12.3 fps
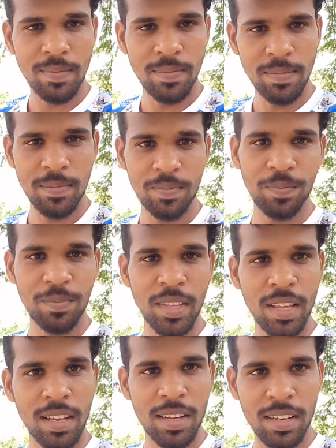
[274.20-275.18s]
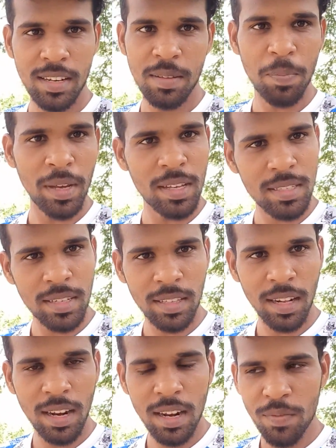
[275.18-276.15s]
ம் நீ
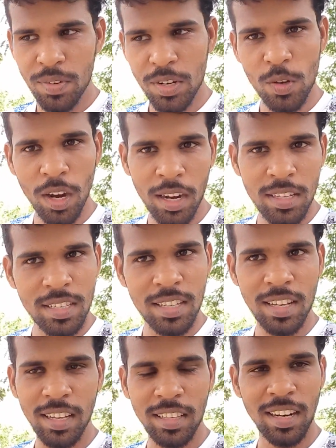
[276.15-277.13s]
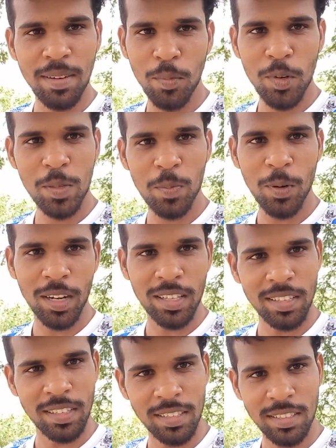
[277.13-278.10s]
பேசுனதெல்லாம் வீடியோ அழிச்சிட்டு அதெல்லாம் முடிஞ்சு
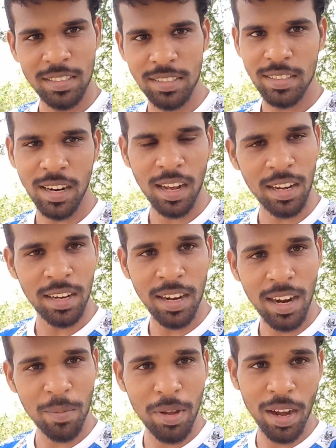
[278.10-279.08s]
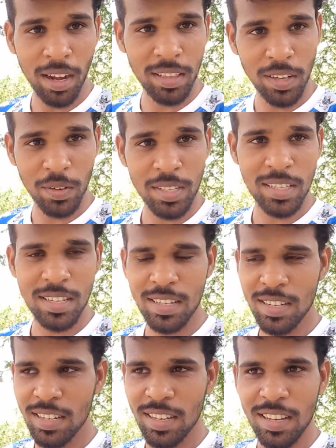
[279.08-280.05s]
போகாது நாங்கள் எல்லாமே ஆதாரம் வச்சு
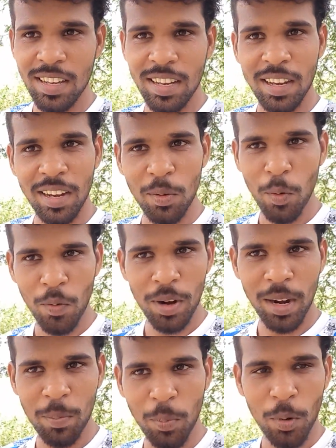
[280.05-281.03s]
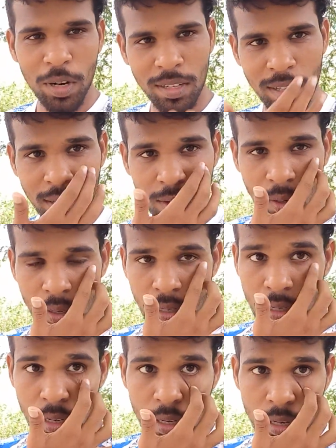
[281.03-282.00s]
ஒவ்வொன்றா போட்டுகிட்டு தான் இருக்கோம்
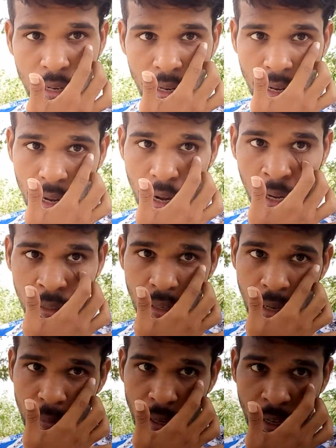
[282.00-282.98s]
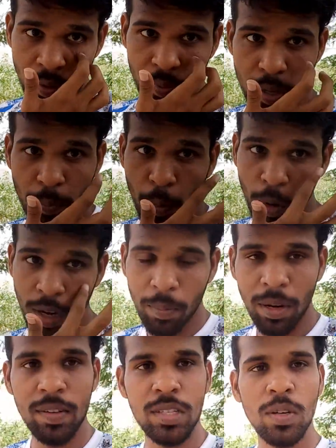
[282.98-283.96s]
அது இல்லாமல் நிறைய வீடியோ
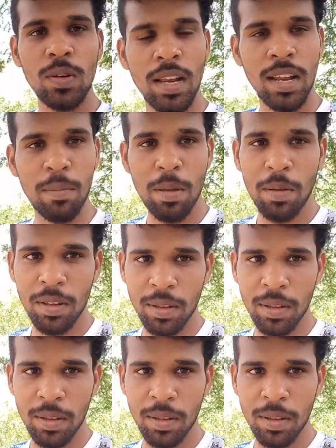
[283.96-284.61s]
போடாமலாம் வச்சுருக்கோம் எல்லாமே